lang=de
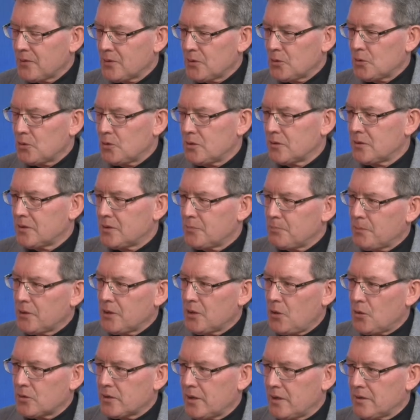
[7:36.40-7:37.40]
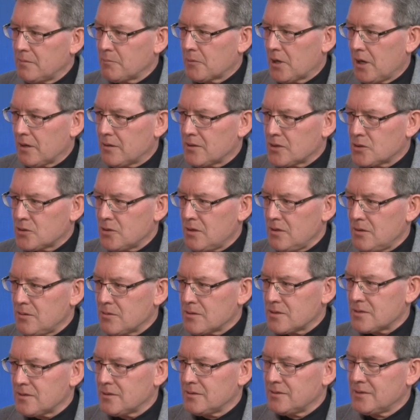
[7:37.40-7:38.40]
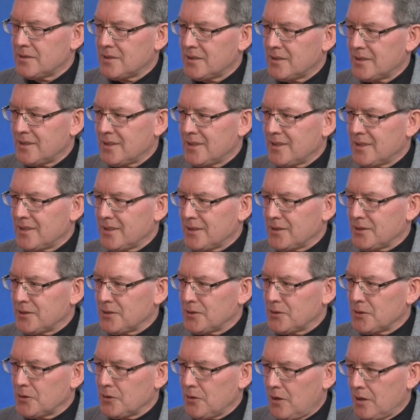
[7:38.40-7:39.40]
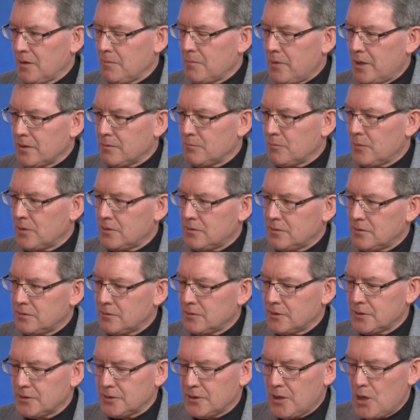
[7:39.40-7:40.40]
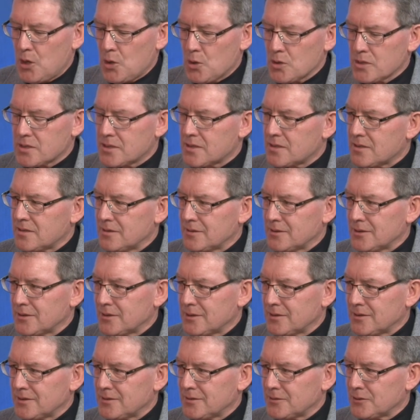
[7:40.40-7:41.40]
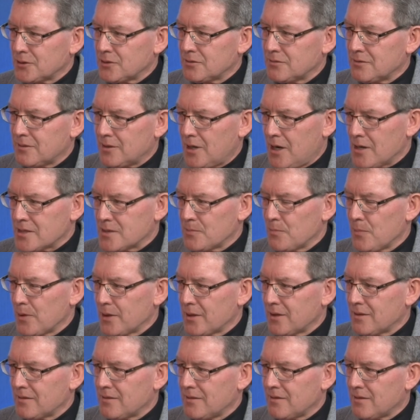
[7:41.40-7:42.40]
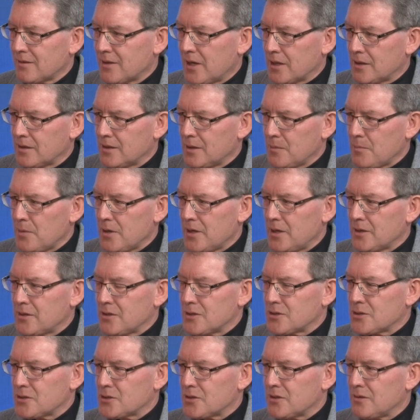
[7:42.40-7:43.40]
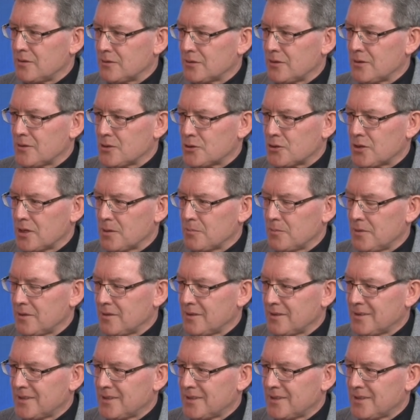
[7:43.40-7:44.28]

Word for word: und bin auch gern im Garten zu Hause. Äh, an meinem äh, Haus, äh, Rasenmähen, Gartenarbeit ist es das Thema.